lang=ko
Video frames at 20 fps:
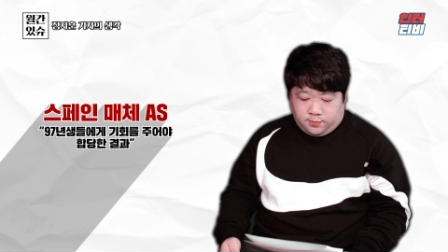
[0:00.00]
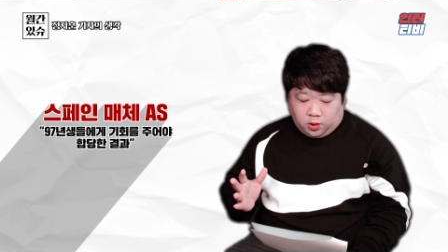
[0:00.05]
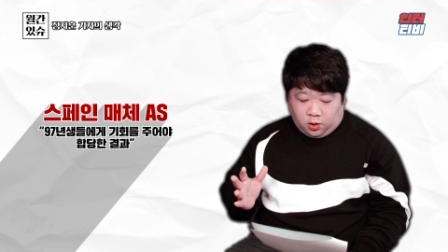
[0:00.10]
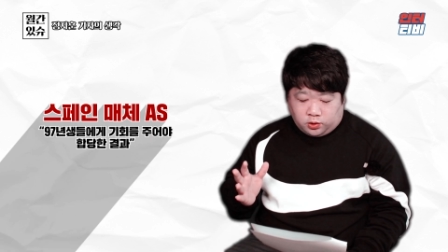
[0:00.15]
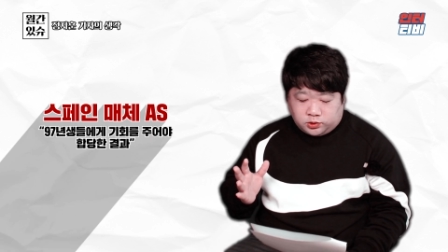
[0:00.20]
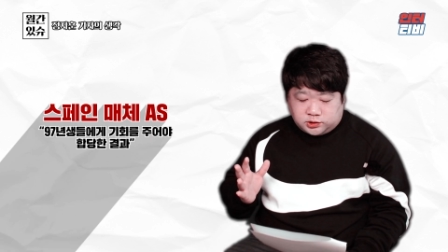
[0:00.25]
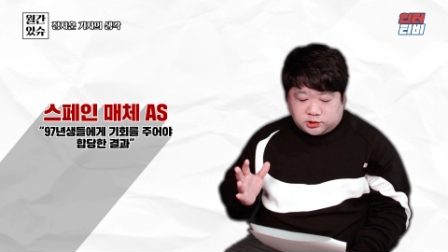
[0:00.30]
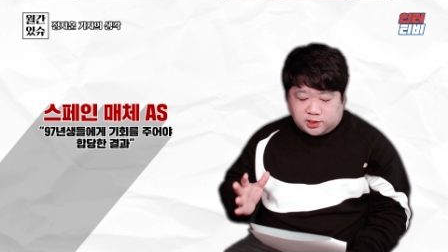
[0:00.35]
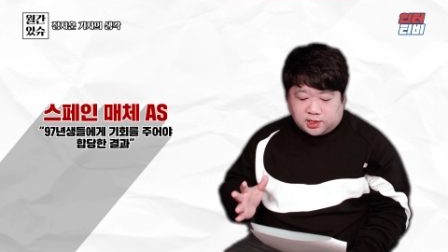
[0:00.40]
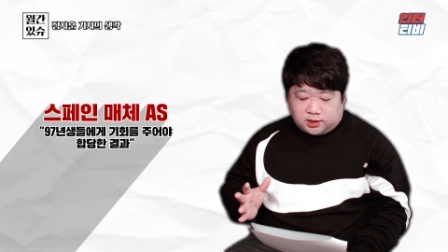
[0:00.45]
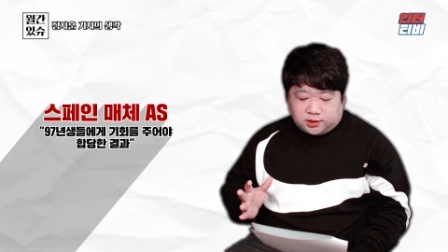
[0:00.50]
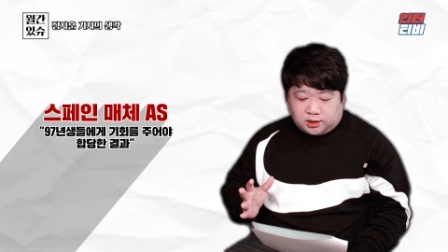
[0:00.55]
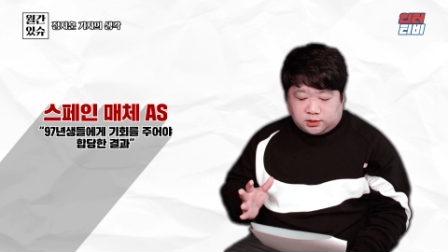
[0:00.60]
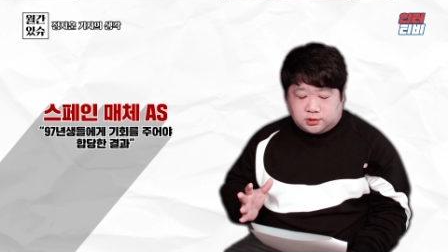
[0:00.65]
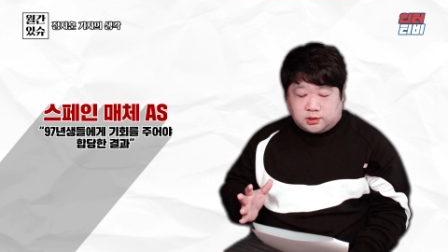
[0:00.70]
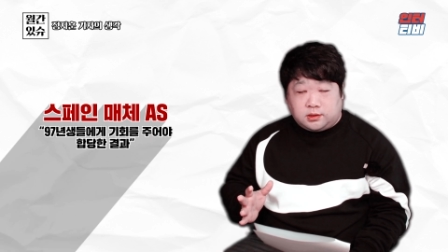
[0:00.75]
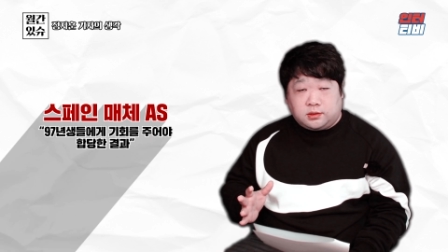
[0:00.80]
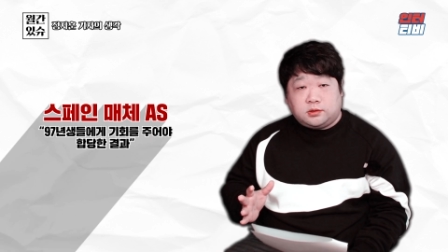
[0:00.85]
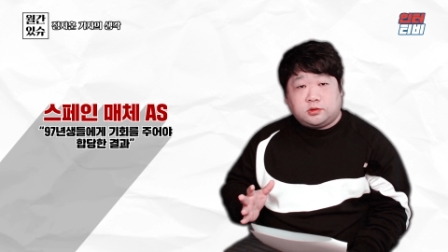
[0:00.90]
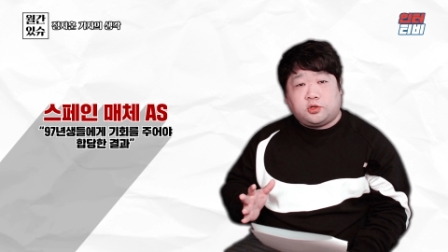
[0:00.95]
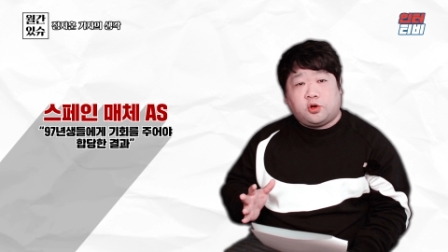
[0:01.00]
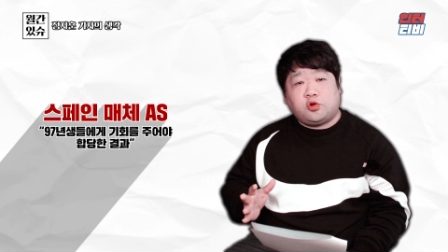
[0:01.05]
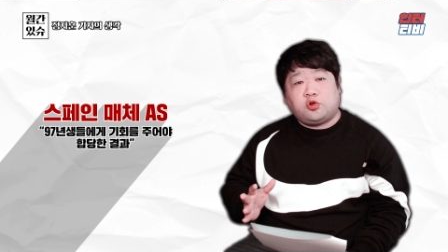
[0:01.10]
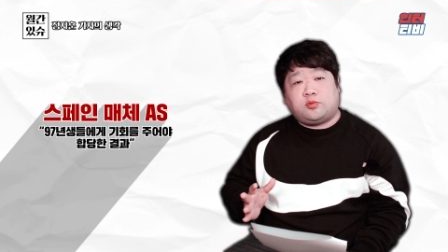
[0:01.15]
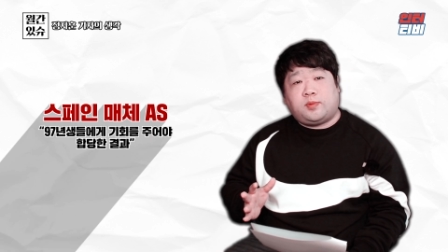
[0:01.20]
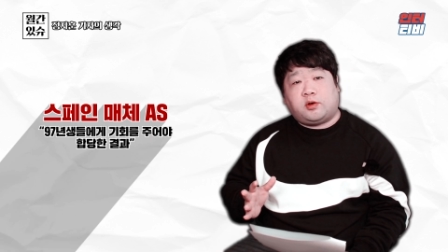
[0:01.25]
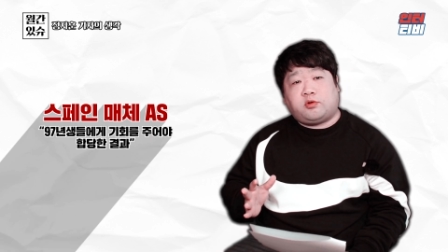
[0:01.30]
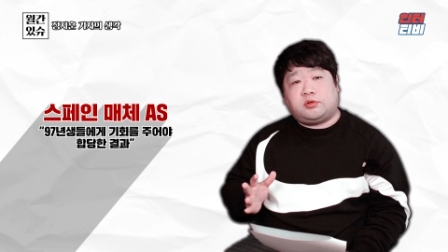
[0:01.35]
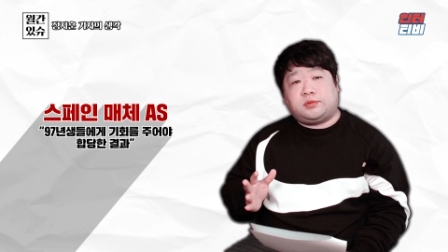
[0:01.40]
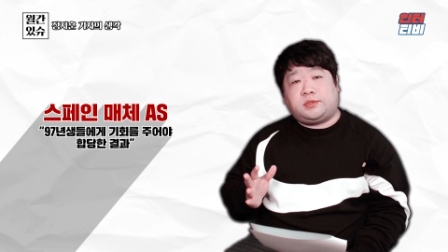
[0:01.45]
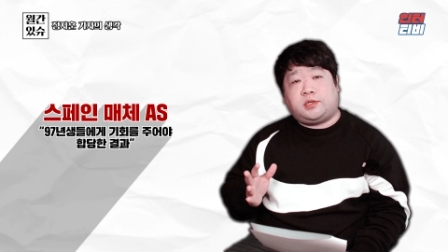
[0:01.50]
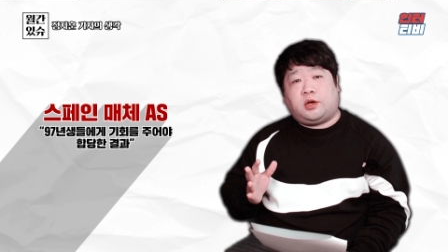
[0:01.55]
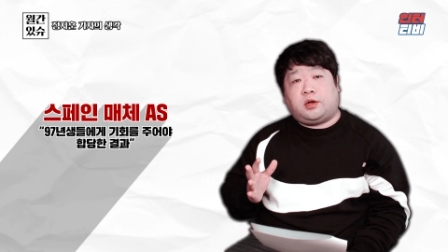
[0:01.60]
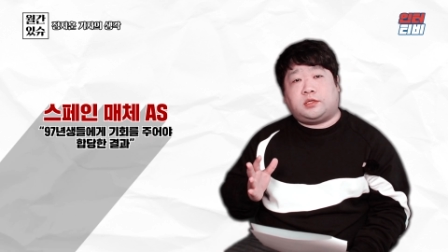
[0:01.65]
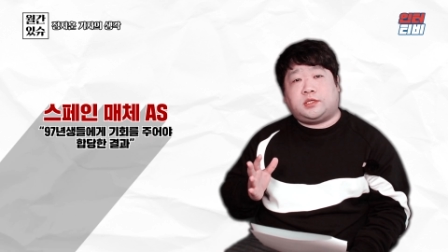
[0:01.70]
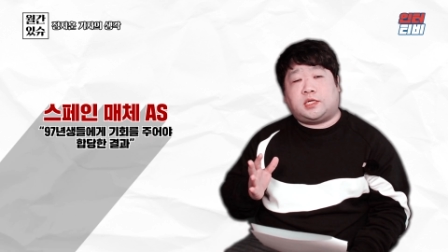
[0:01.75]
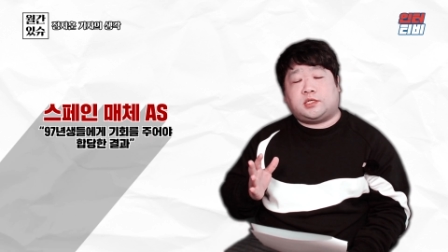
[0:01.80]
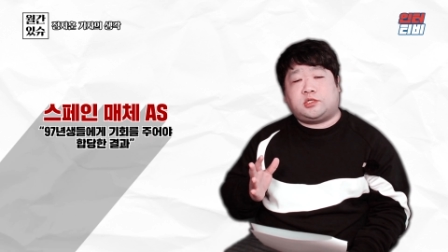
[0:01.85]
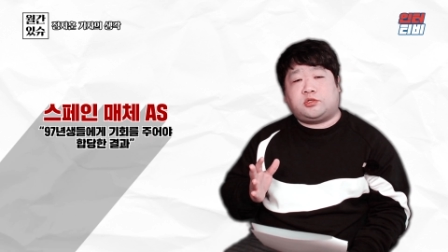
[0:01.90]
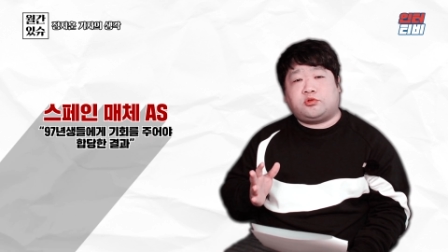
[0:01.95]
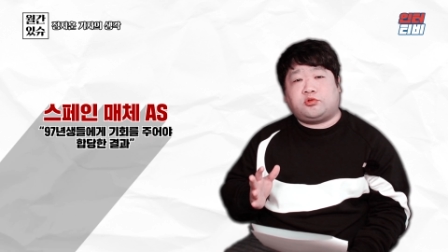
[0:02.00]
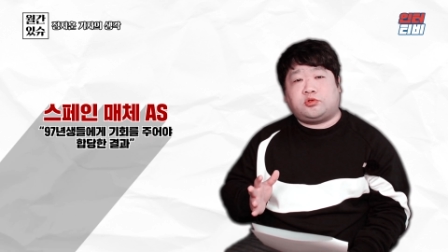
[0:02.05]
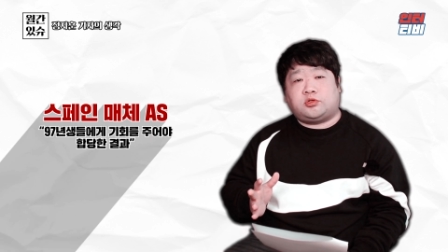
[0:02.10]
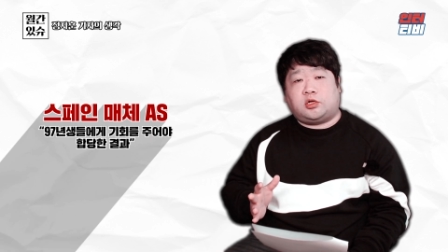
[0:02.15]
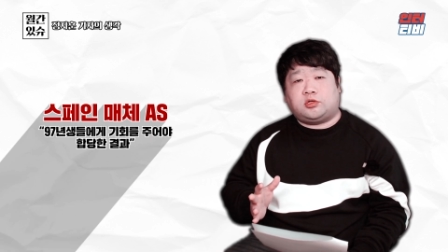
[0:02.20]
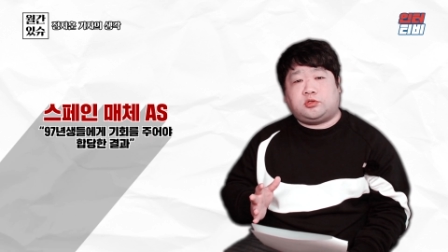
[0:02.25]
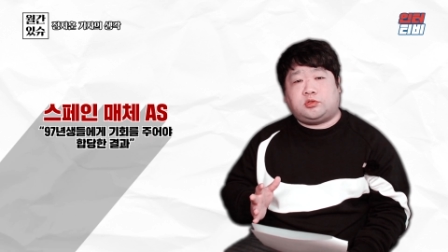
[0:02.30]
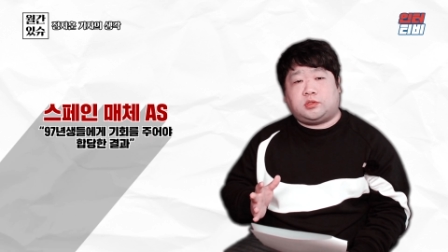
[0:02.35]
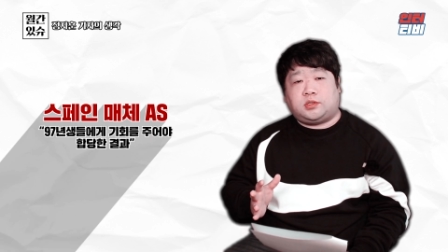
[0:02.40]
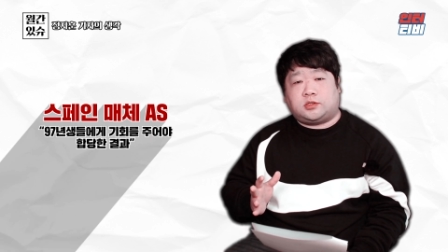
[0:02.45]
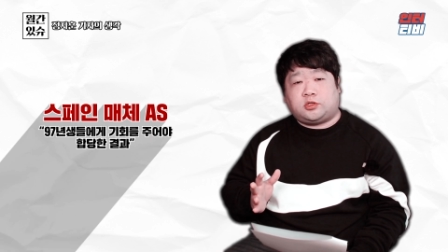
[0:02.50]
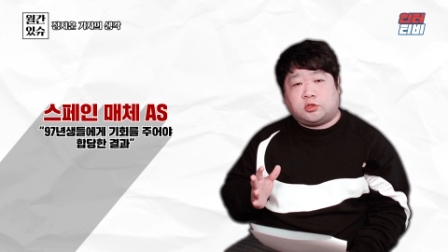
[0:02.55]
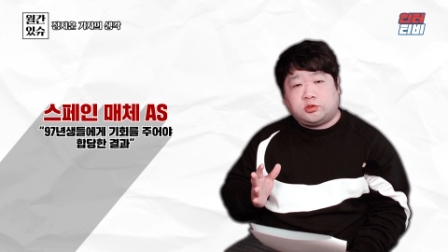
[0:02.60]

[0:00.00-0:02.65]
언제가 됐든 1997년생 축구 선수들,